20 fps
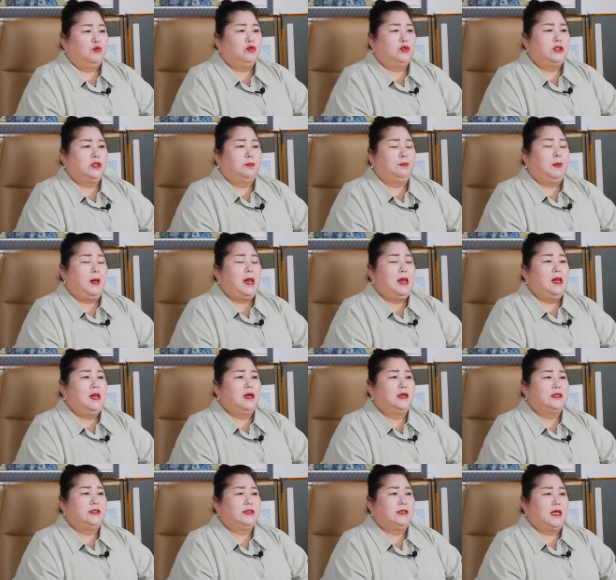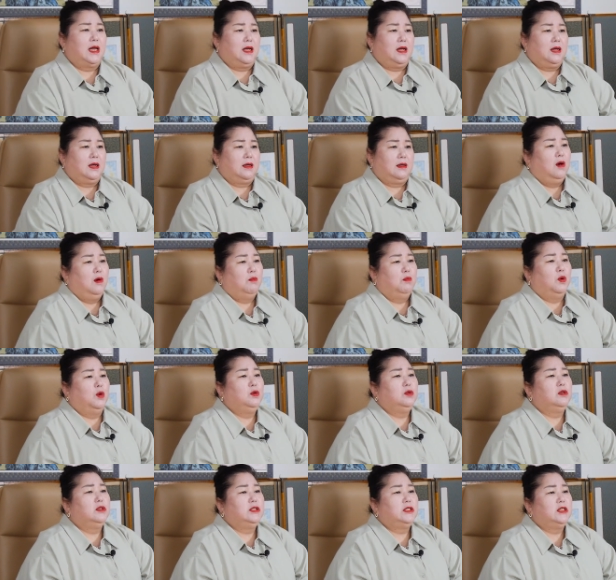구십팔 년생.
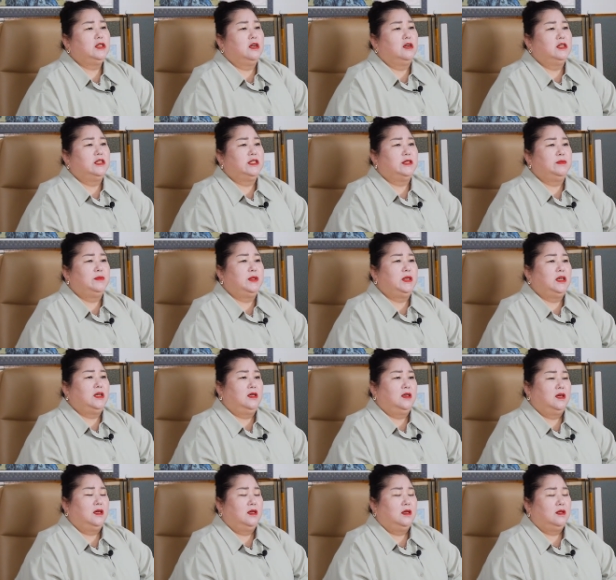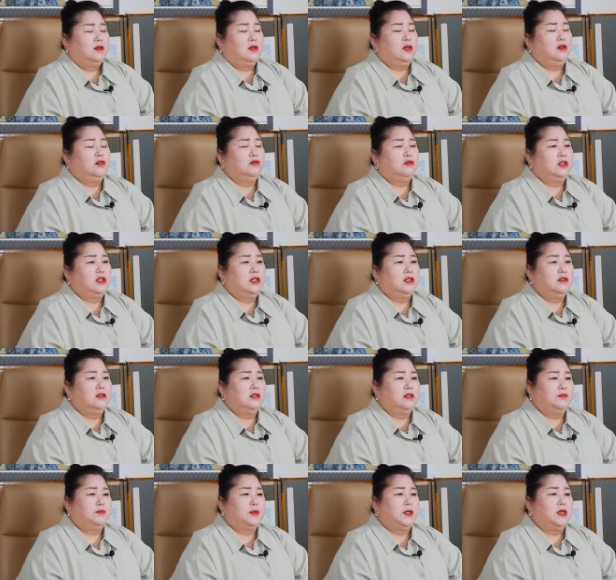뭐든지 열심히 들고
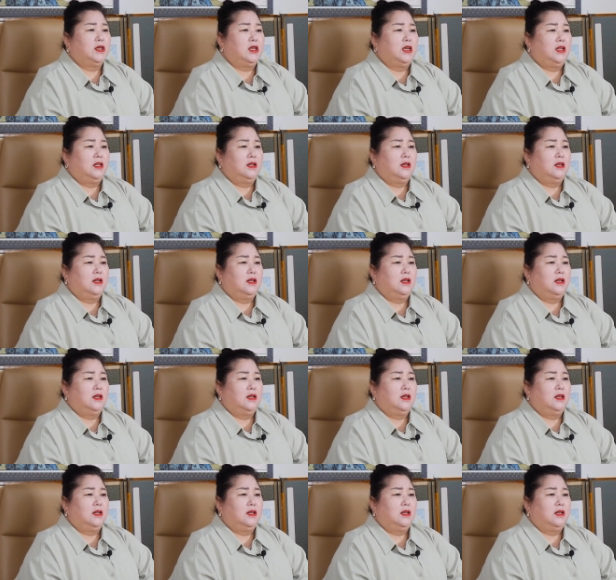뛰는 습성이